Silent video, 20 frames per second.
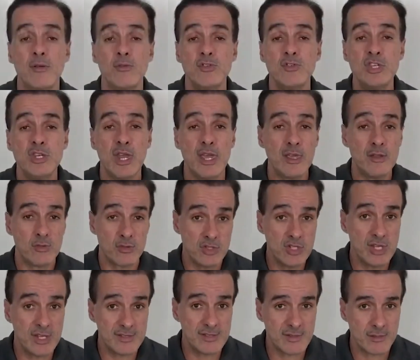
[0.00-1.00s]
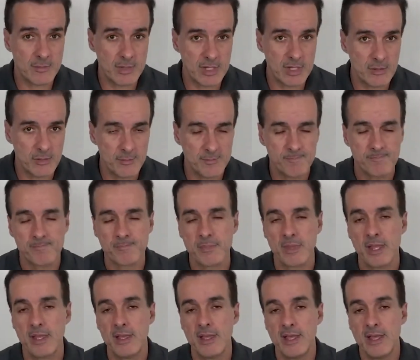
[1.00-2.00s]
o direito de recebê-lo.
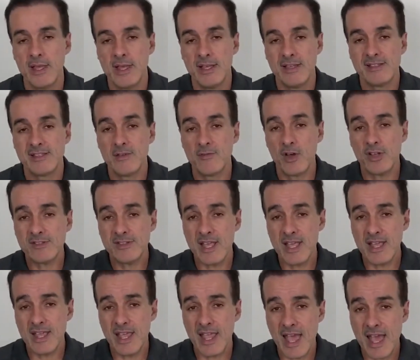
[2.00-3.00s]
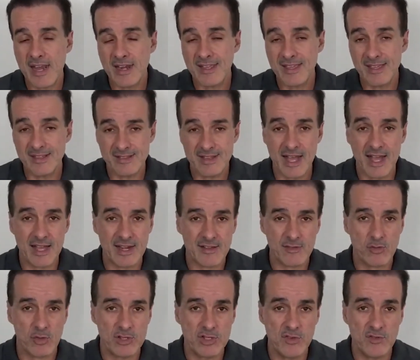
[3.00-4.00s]
Se você quer quitar a
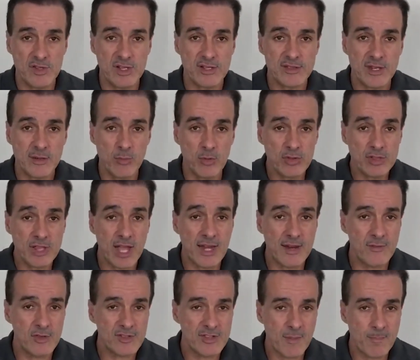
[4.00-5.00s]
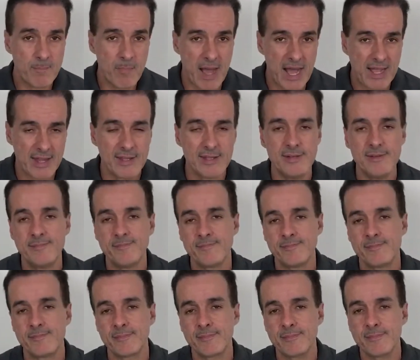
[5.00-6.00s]
sua dívida tributária, você paga.
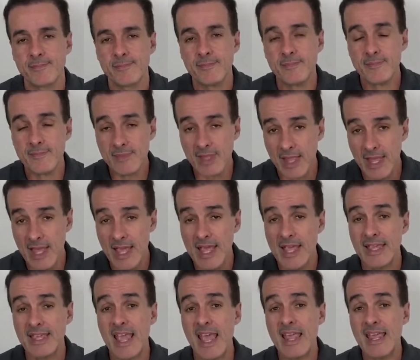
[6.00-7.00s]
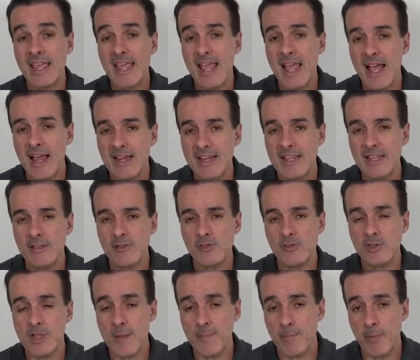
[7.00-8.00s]
Quem realiza
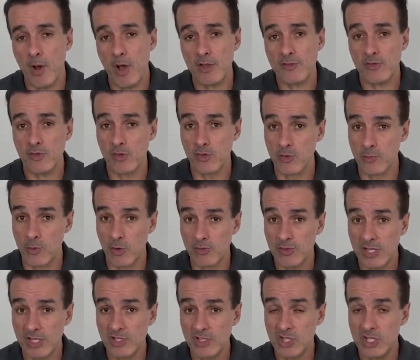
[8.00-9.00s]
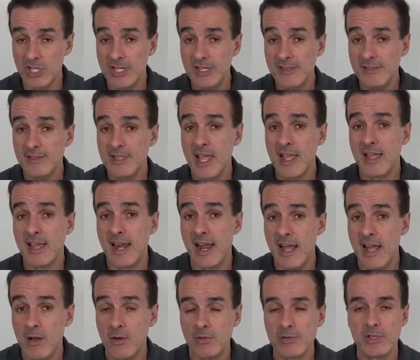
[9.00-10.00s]
o depósito do montante
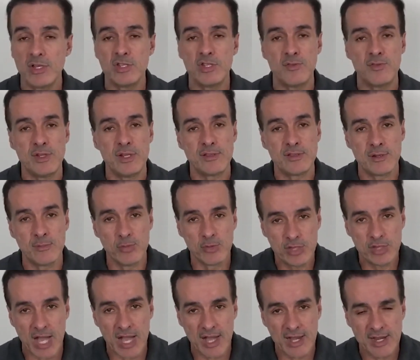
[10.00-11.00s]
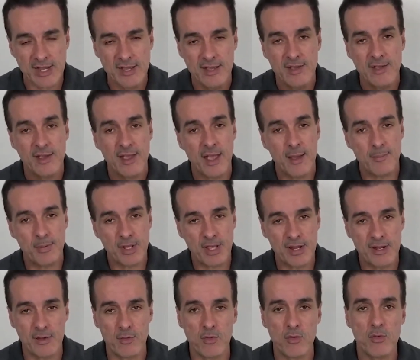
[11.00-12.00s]
integral da dívida tributária é
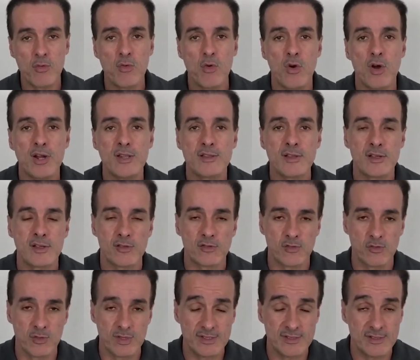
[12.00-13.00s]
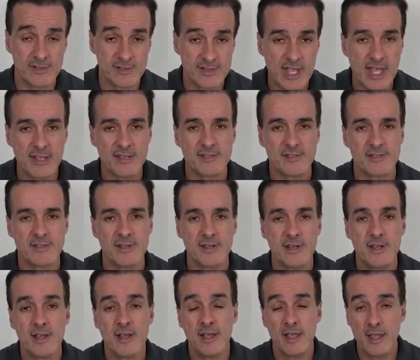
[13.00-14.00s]
porque não concorda com a sua existência
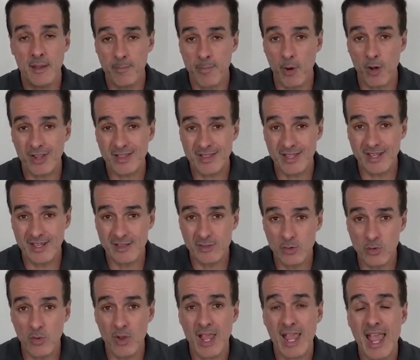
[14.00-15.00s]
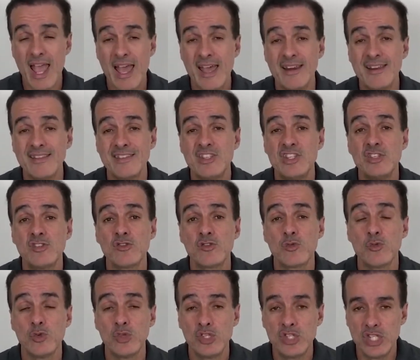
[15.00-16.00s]
e, portanto, quer
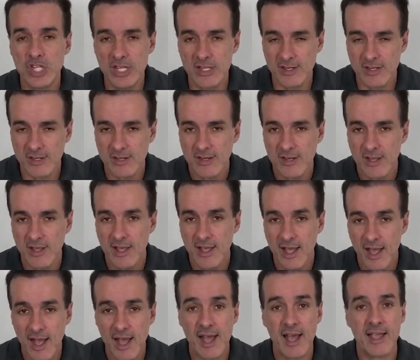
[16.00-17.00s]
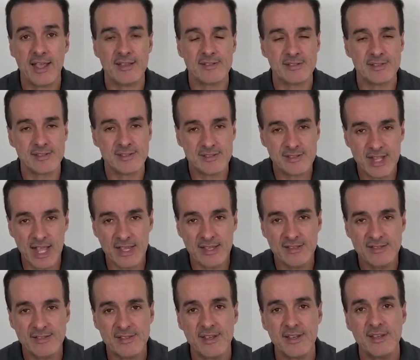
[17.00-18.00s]
discutir a
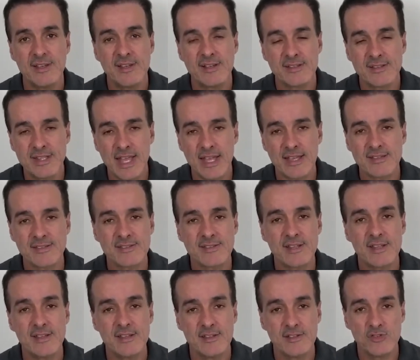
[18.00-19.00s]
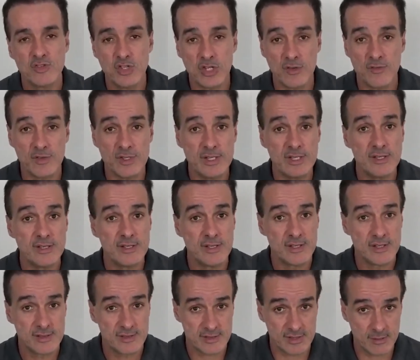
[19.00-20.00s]
existência desta dívida
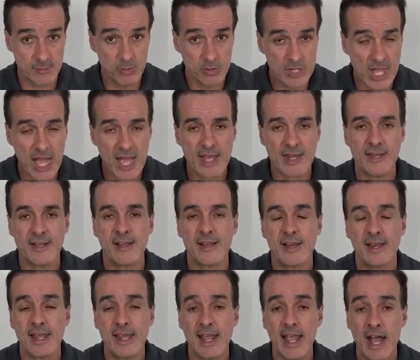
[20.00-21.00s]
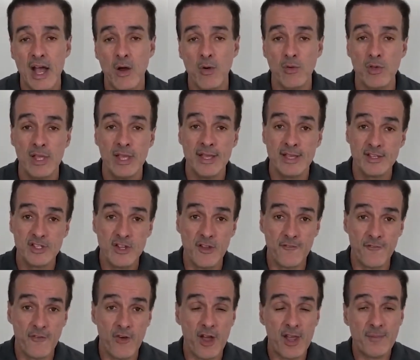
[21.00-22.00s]
tributária. Legal? De
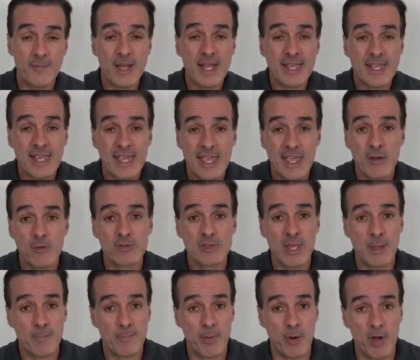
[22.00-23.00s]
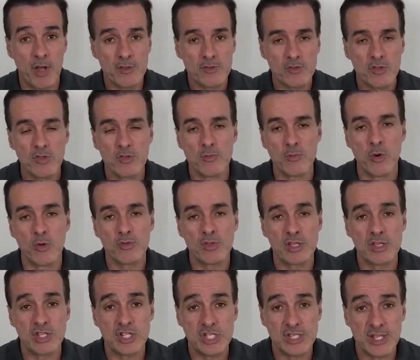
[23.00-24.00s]
forma que o depósito do
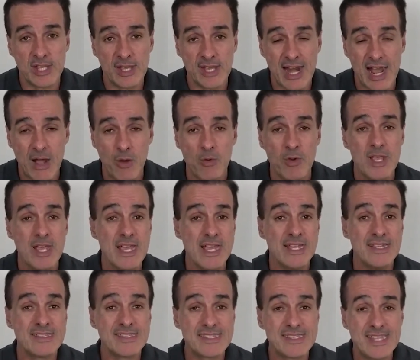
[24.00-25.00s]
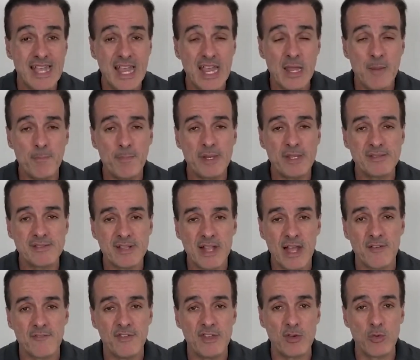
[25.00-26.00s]
montante integral sempre
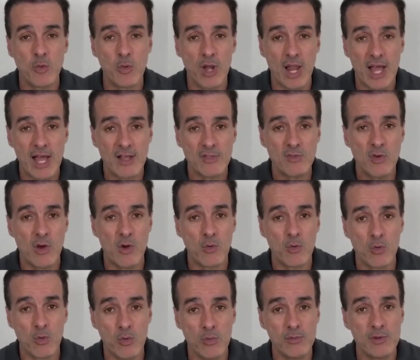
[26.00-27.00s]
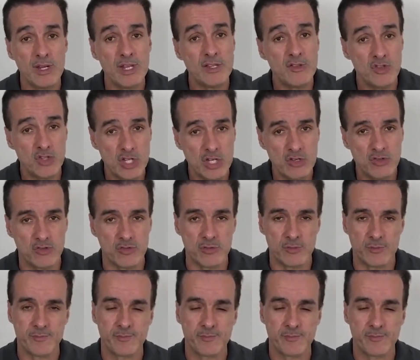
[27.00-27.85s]
está vinculado a algum litígio,